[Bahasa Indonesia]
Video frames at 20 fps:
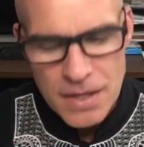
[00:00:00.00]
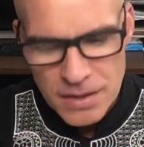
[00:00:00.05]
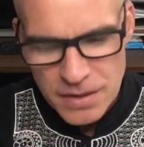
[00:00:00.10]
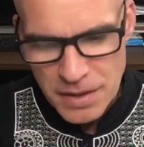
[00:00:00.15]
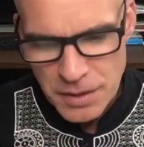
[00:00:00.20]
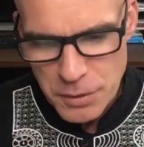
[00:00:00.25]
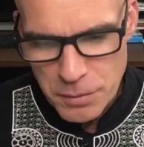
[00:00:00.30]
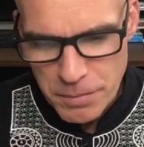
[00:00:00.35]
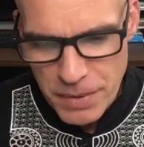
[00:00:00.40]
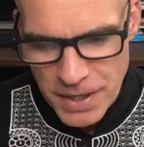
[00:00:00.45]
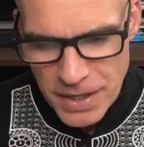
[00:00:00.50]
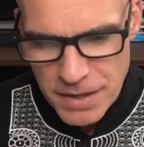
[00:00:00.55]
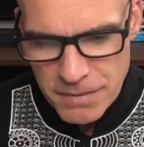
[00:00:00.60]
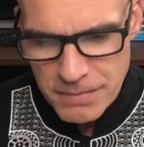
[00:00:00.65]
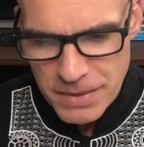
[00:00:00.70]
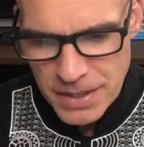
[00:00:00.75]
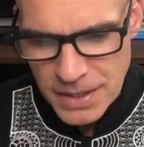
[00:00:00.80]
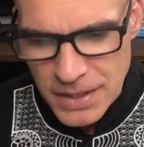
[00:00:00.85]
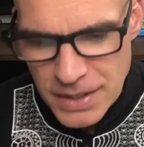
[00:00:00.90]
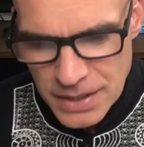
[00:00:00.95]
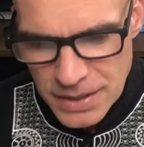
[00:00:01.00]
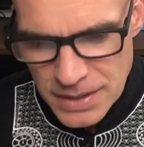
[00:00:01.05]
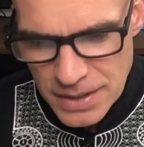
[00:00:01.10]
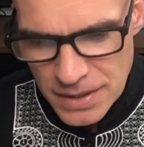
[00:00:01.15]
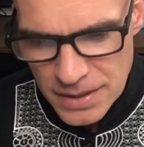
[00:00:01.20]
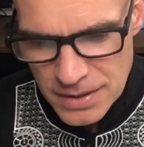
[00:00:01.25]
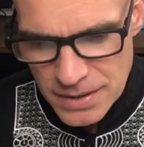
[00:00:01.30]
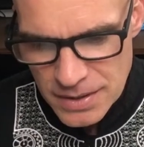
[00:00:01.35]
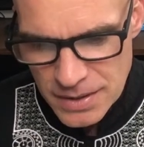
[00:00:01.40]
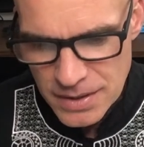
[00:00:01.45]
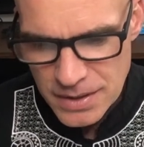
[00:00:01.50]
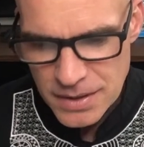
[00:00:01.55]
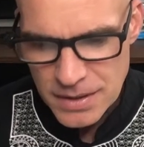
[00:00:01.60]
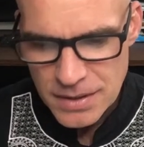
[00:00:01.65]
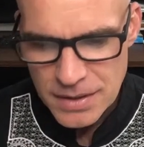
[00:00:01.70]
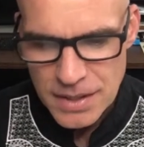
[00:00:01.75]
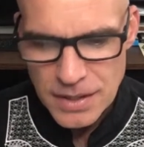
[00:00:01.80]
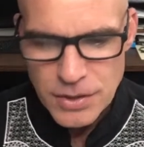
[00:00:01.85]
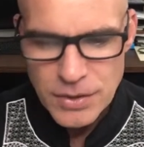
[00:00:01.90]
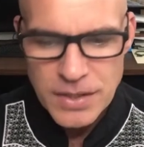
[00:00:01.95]
Lalu bagaimana kita
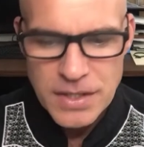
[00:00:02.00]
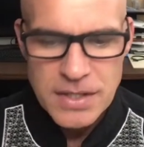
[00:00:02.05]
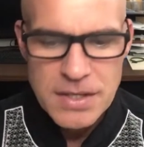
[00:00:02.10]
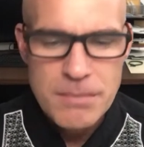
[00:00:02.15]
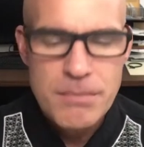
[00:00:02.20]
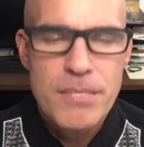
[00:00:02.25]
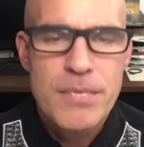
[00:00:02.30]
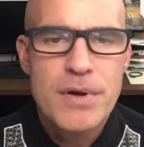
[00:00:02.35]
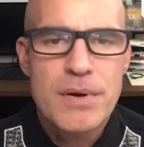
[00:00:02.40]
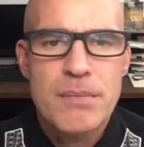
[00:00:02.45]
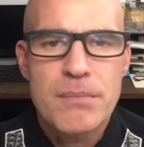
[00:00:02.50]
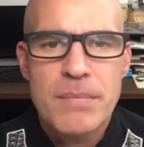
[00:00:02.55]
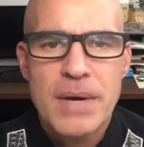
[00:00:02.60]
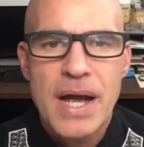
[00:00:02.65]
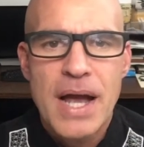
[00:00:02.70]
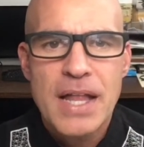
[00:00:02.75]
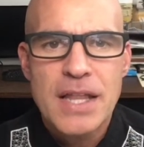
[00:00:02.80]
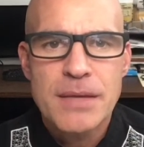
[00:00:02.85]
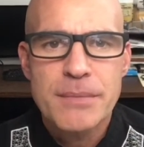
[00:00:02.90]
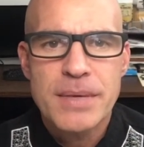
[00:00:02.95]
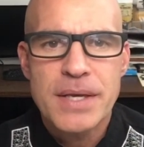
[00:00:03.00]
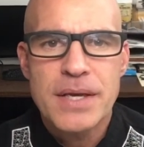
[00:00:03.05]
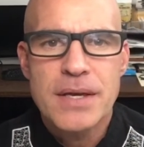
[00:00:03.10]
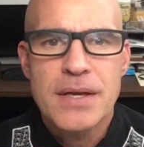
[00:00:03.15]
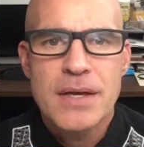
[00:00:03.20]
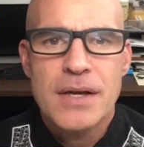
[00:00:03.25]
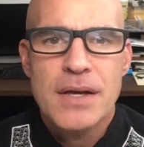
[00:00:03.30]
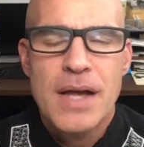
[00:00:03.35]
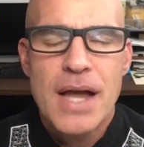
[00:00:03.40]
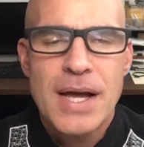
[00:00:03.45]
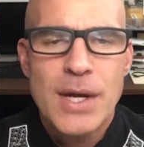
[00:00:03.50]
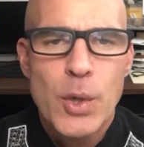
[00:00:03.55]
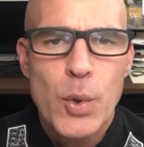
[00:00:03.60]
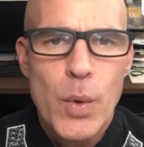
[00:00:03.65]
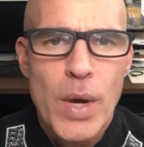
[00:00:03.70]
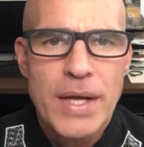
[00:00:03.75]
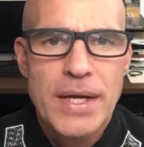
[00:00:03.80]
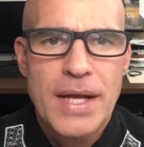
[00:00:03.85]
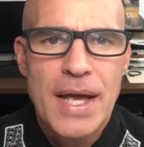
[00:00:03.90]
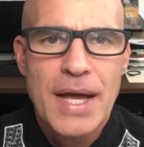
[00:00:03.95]
kalau kita mengalami
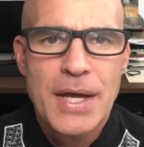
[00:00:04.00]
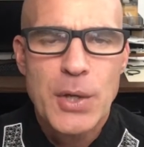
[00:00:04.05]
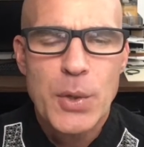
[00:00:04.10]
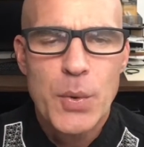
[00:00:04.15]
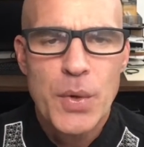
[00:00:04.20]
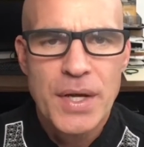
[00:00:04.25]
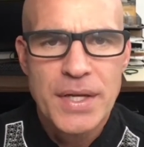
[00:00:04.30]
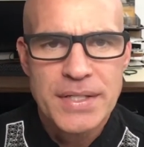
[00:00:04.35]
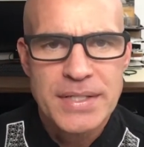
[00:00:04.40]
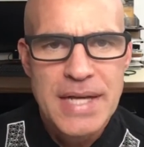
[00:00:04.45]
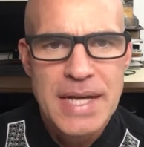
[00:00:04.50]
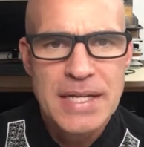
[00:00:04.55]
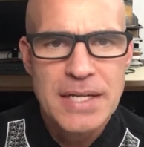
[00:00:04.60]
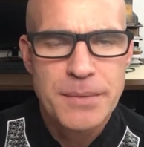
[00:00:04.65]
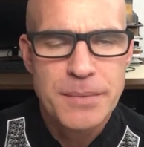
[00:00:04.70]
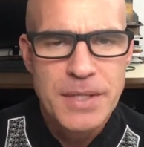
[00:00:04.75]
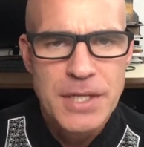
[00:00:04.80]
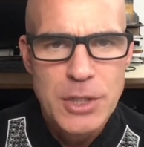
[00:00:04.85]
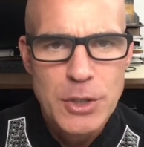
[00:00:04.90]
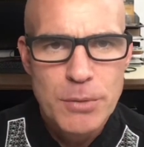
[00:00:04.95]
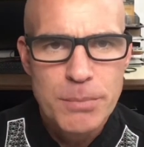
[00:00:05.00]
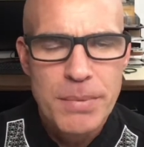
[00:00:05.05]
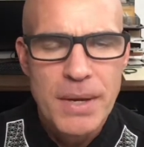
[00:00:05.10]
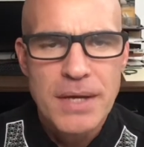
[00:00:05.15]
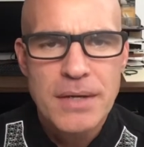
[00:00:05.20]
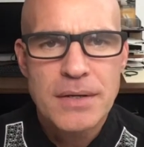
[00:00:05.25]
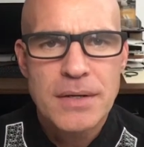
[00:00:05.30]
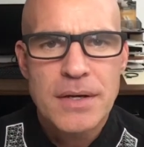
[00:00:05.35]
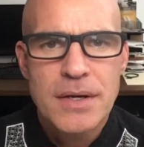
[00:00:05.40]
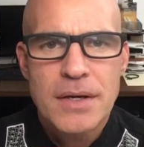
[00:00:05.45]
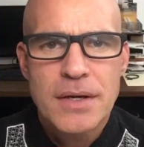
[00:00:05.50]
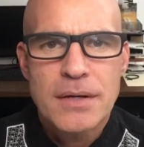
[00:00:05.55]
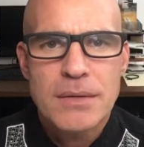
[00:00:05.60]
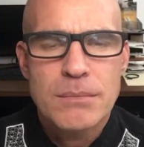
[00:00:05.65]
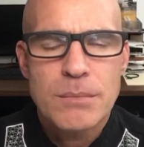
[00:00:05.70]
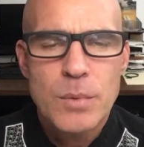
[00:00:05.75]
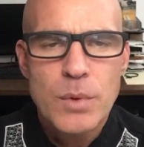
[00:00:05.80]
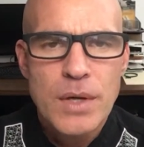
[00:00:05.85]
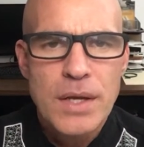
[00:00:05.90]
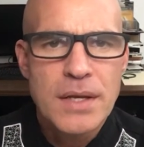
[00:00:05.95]
gangguan-gangguan dalam kehidupan,
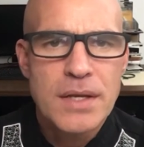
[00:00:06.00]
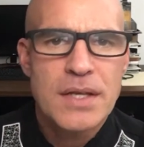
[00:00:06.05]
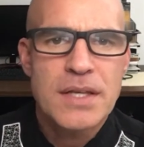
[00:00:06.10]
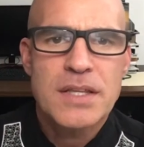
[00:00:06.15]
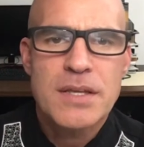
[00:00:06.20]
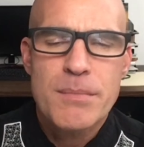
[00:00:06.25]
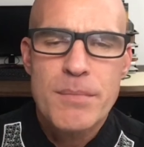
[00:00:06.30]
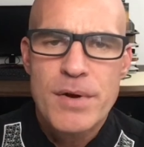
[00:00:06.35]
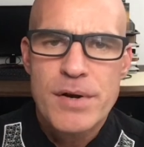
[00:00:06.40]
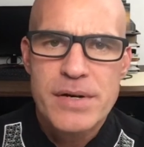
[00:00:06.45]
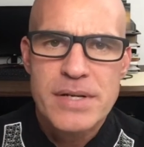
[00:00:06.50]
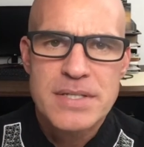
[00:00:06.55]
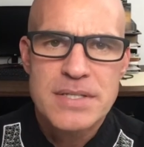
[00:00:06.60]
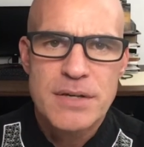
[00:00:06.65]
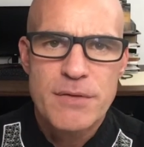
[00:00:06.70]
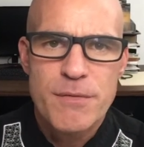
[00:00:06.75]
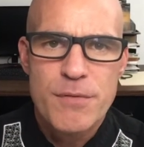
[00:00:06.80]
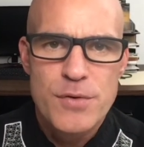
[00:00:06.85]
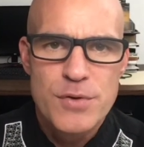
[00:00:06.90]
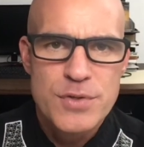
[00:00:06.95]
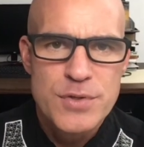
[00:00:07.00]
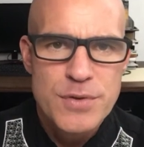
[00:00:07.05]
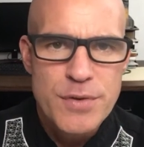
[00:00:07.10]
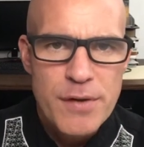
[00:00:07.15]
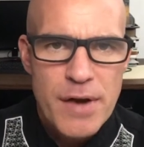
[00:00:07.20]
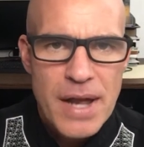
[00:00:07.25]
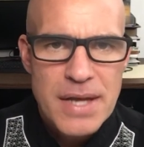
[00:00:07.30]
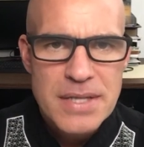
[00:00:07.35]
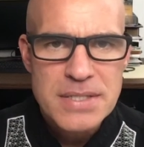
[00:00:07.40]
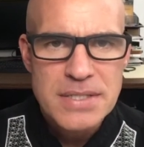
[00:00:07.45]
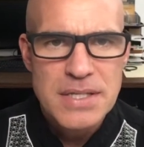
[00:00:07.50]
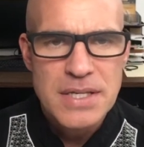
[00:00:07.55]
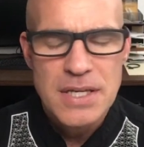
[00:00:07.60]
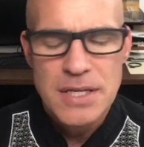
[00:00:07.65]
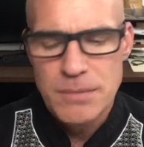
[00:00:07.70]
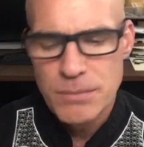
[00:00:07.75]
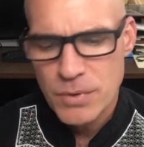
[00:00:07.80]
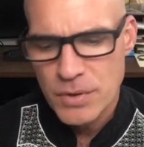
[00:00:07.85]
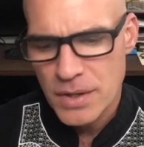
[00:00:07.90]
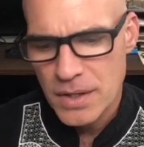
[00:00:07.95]
mungkin kita merasa
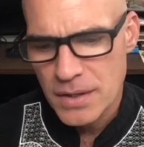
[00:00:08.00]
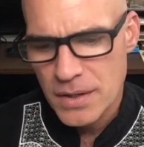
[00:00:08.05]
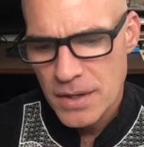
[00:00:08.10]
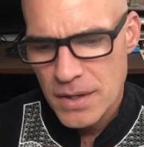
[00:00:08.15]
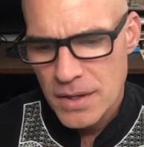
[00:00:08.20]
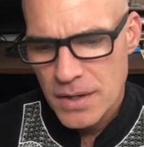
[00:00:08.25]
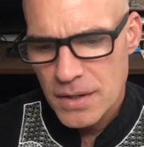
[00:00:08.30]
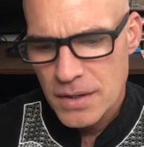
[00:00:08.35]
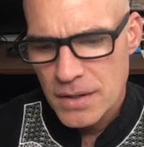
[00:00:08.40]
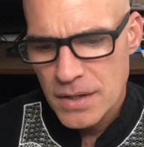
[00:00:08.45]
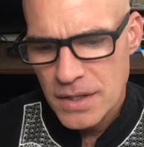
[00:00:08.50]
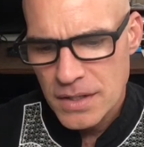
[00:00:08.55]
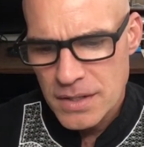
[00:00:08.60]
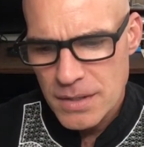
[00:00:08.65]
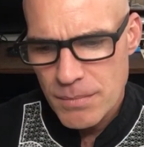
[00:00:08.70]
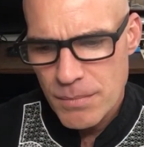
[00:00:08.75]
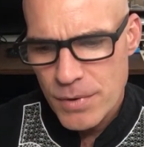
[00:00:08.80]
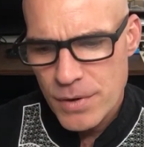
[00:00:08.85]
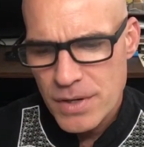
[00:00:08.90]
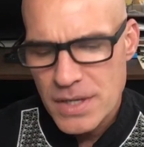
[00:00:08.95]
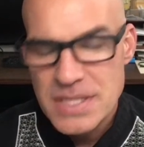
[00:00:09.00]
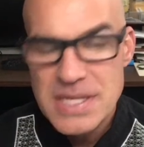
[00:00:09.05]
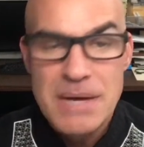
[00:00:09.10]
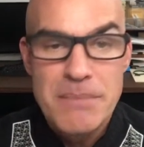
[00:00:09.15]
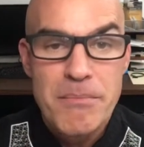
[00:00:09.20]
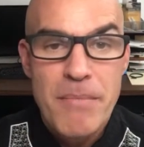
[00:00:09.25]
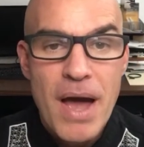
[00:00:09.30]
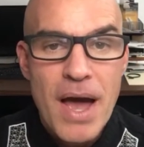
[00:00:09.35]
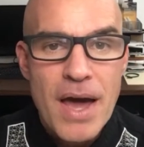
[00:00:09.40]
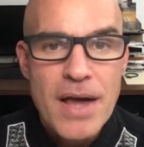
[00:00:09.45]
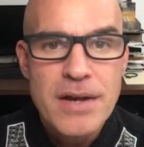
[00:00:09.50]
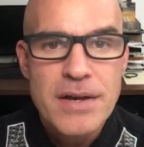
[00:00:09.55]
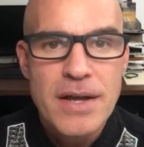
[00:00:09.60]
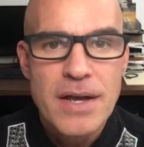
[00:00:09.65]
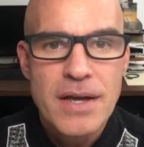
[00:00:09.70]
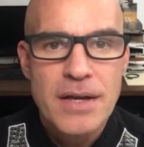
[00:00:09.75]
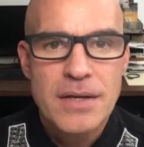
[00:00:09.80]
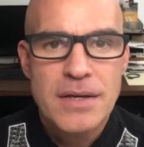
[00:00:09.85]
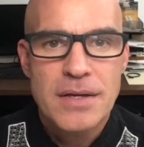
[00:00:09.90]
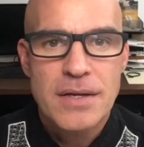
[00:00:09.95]
frustrasi, mungkin kita merasa
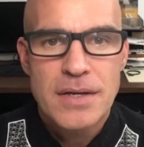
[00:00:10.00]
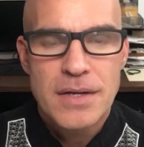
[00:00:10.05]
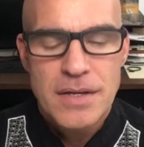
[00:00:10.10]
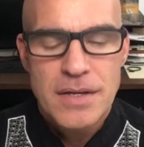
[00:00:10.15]
marah,